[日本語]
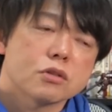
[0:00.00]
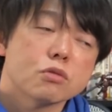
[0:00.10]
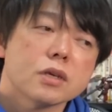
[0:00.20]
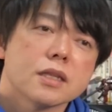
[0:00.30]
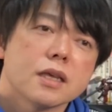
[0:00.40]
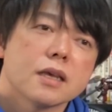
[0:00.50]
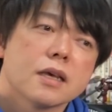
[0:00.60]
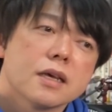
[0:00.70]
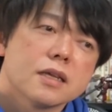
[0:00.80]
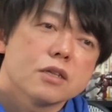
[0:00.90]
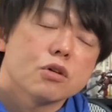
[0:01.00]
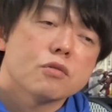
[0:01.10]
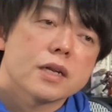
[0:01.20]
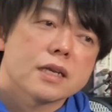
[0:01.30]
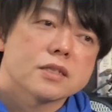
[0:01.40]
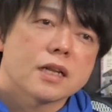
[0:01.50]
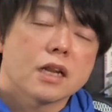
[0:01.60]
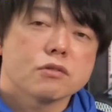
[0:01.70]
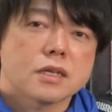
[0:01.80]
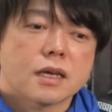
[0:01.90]
その時に日本はね、廃
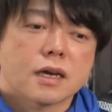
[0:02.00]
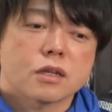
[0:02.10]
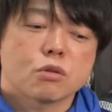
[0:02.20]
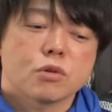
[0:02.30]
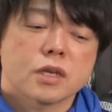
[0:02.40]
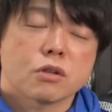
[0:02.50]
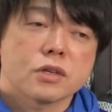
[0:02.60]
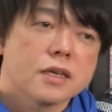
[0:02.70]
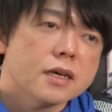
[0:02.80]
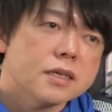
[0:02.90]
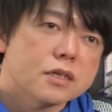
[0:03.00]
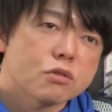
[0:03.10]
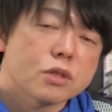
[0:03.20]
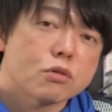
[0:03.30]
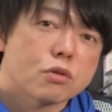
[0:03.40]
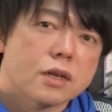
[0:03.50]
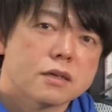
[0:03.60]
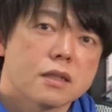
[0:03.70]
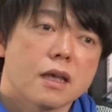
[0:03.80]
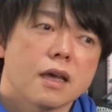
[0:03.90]
れるんじゃないかと思ったけど、いやいや、そんなことな
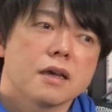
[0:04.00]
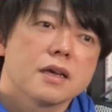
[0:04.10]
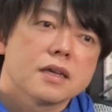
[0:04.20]
くて、